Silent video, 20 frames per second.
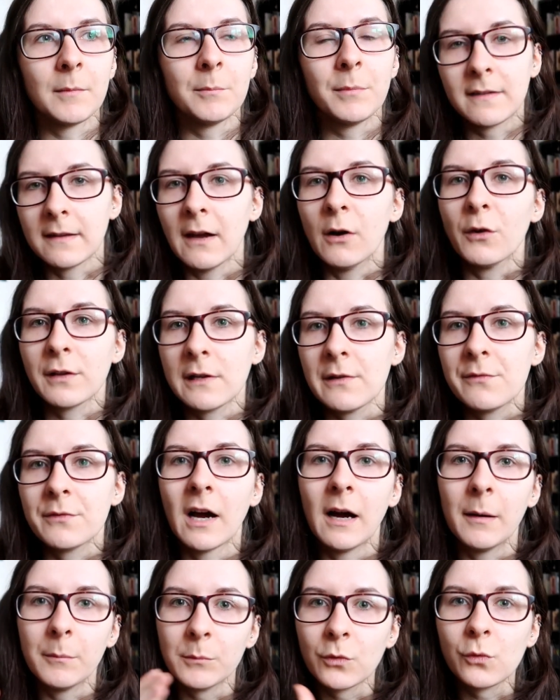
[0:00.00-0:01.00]
bis die
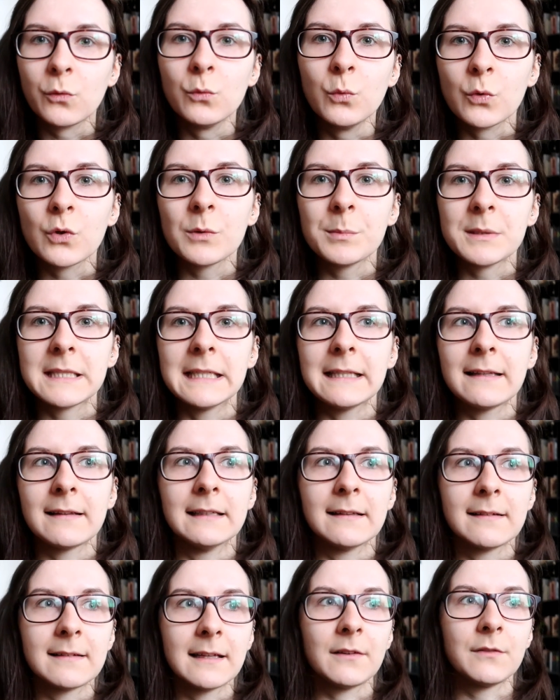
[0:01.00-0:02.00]
Aushilfen kamen, zu unterbesetzt,
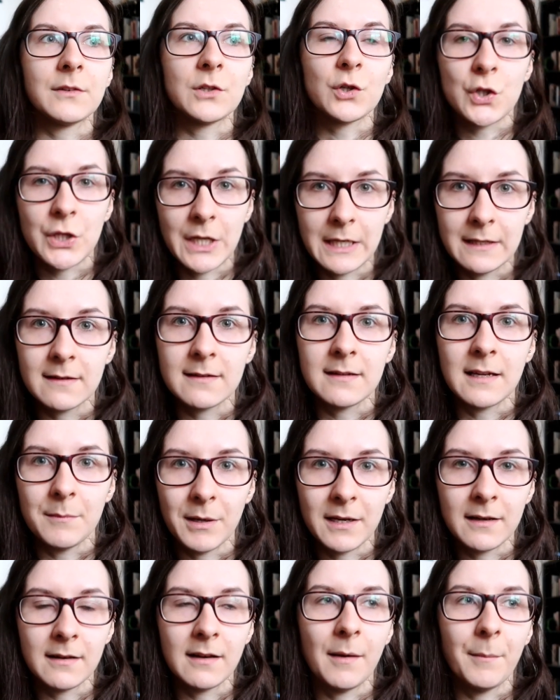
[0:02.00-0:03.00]
als dass wir ständig
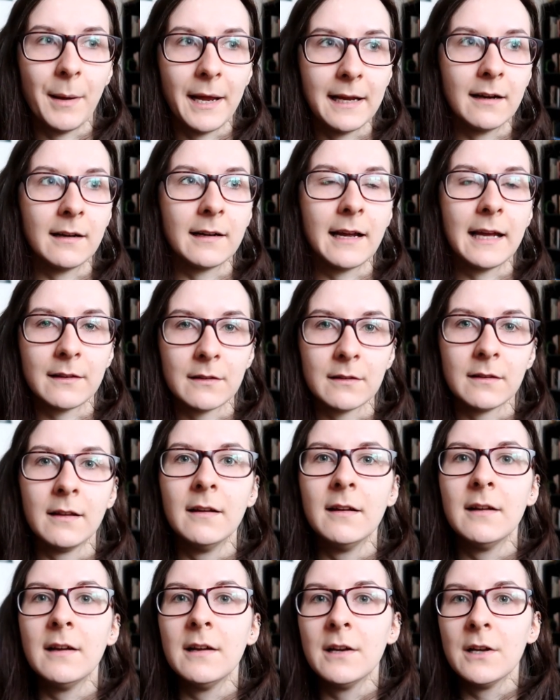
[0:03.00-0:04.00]
jemanden am Eingang
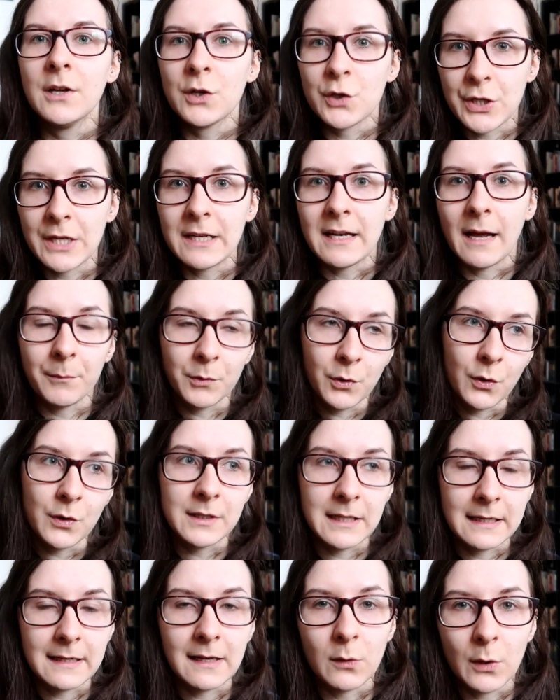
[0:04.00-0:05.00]
hätten stehen haben
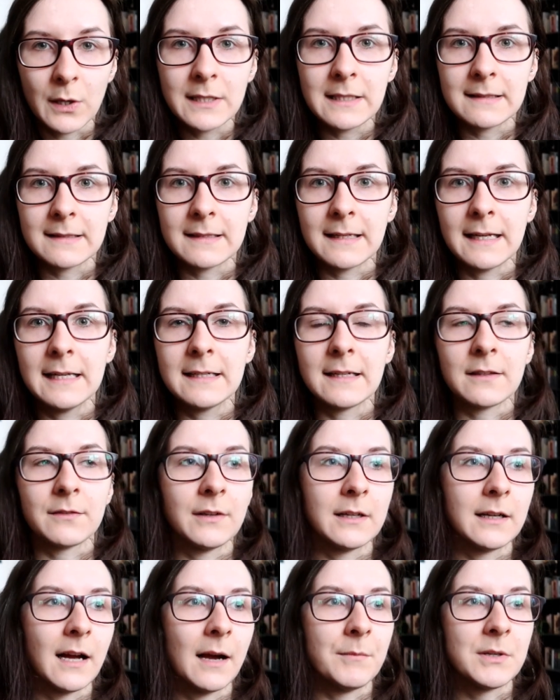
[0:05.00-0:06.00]
können, der die Leute zählt.
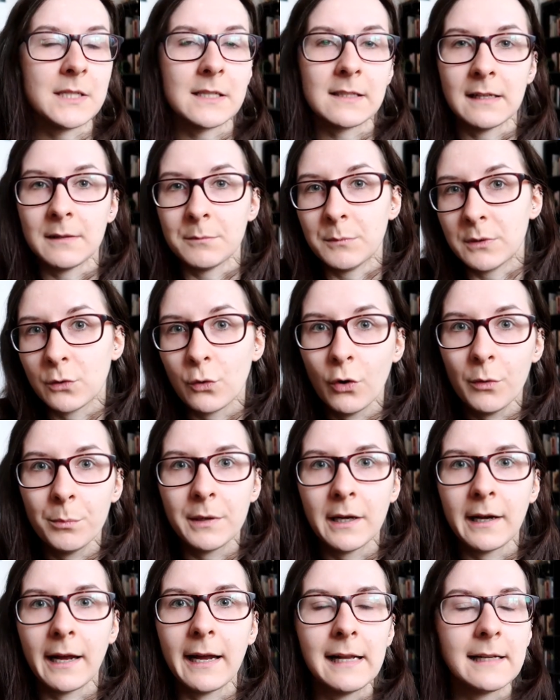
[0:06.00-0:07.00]
Deswegen haben wir das halt mit
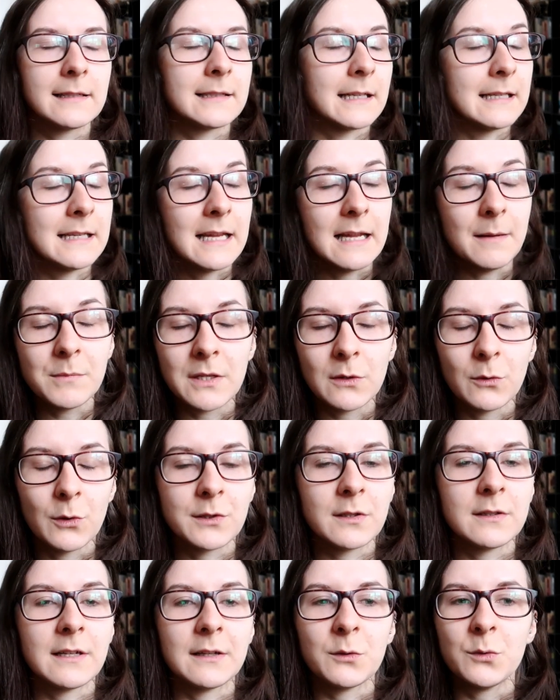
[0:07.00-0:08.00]
Körben geregelt. Dann nehmen die
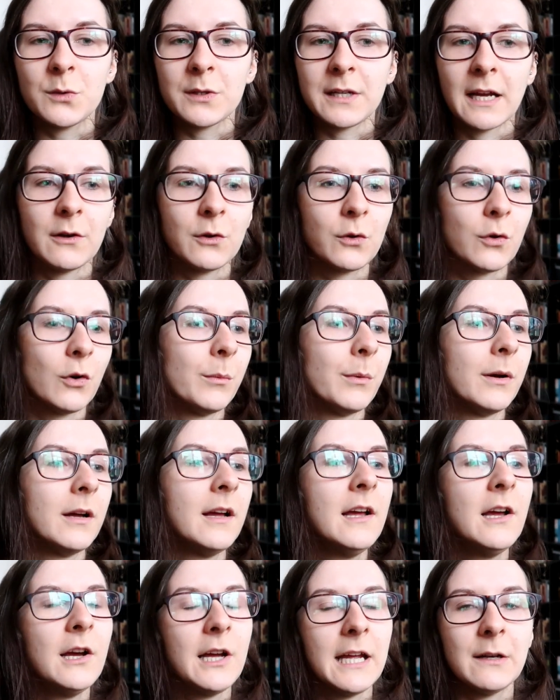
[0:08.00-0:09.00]
Leute natürlich keine Körbe
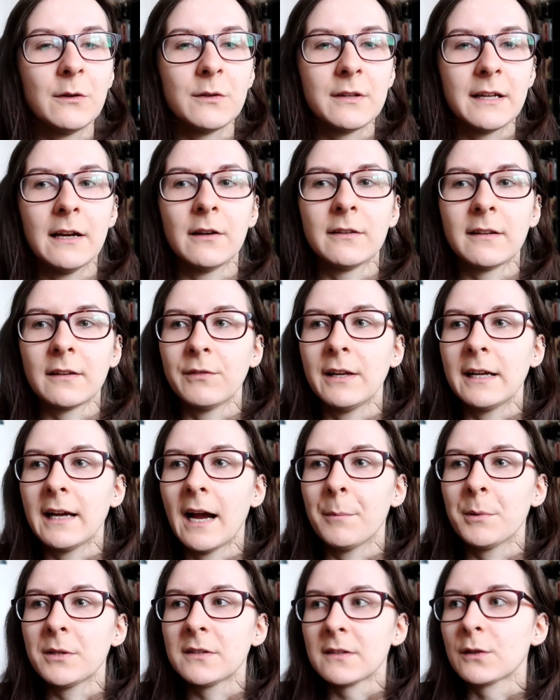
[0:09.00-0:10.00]
hin und her. Und
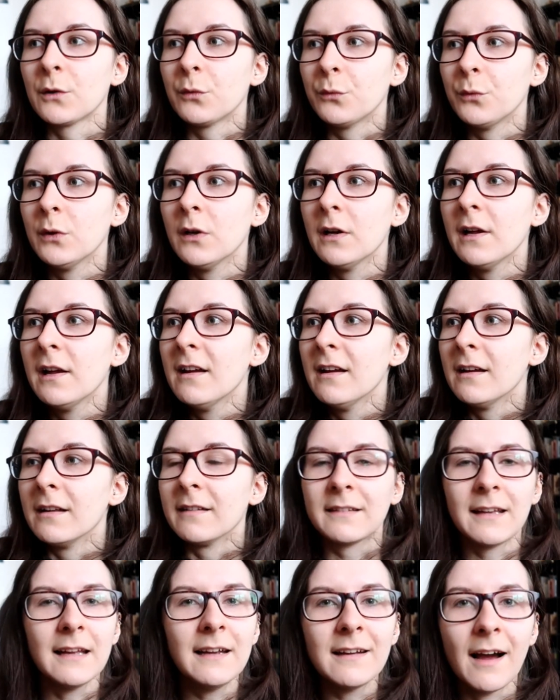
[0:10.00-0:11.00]
deswegen habe ich das Gefühl,
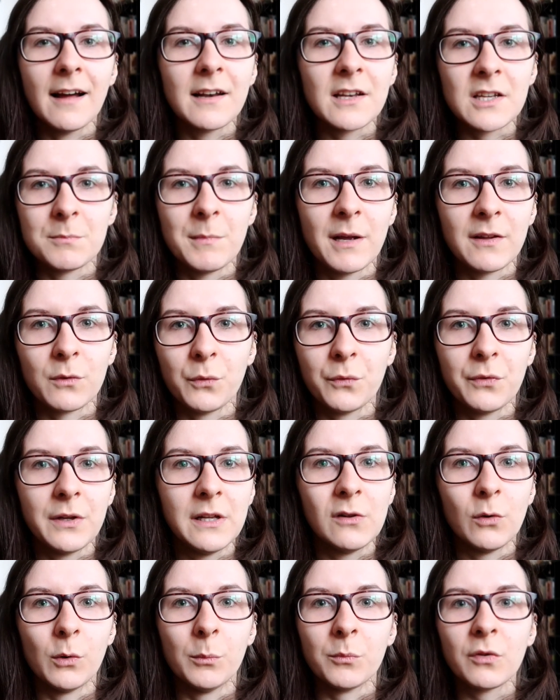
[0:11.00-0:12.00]
es ging gar nicht mehr so
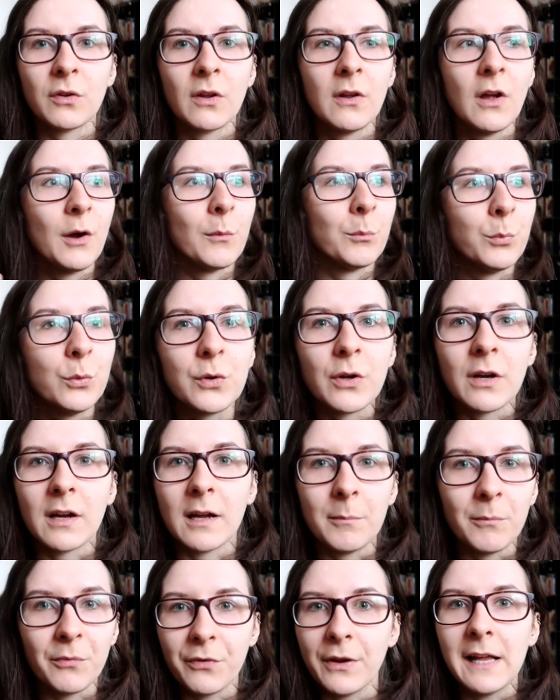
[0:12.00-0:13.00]
viel ums
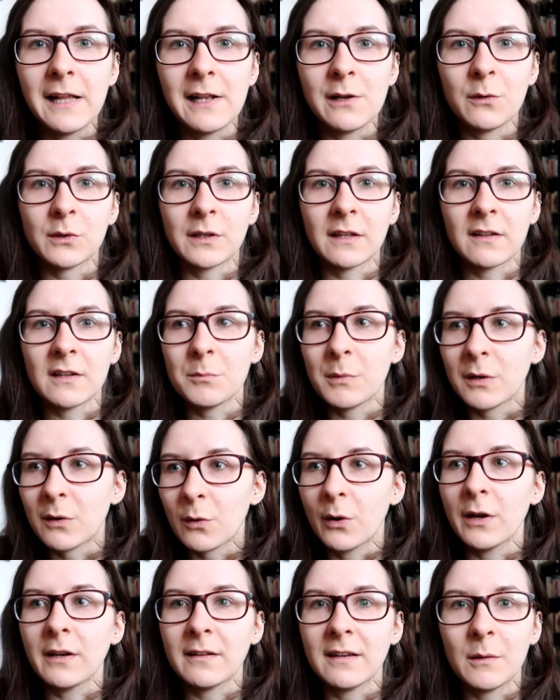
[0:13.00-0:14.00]
Bücher empfehlen und dass ich mit
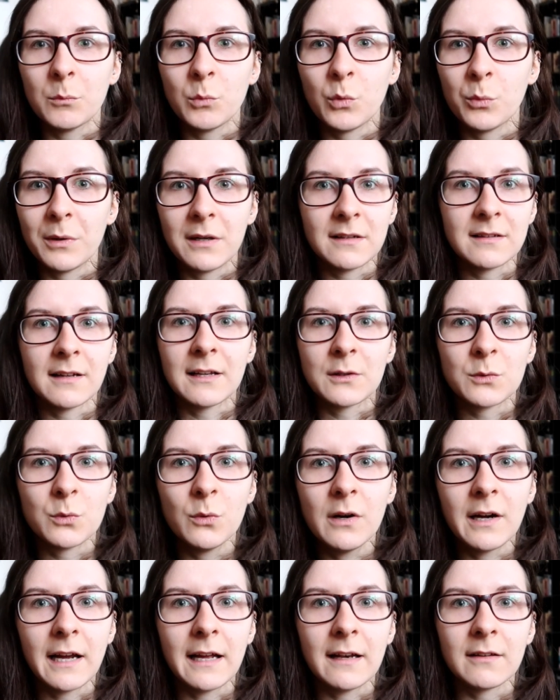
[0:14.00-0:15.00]
Leuten eben über
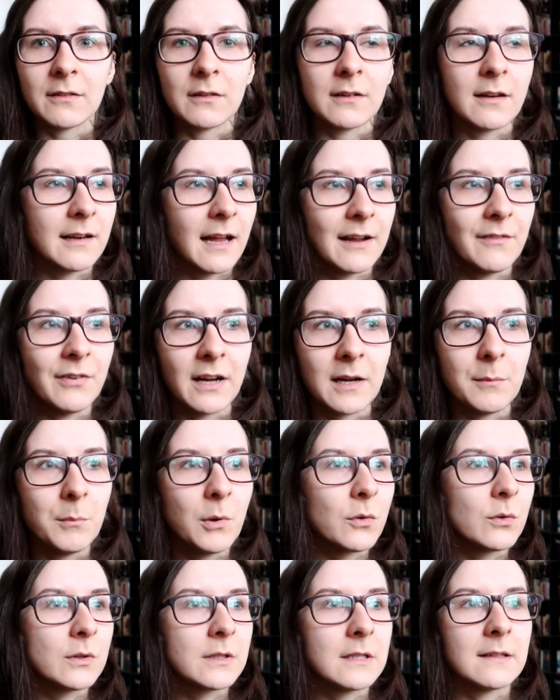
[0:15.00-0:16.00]
Literatur rede, sondern einfach
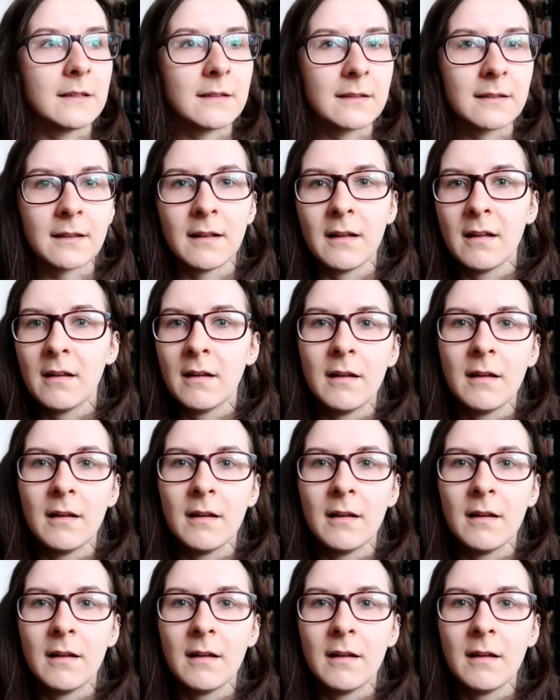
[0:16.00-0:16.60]
immer nur dieses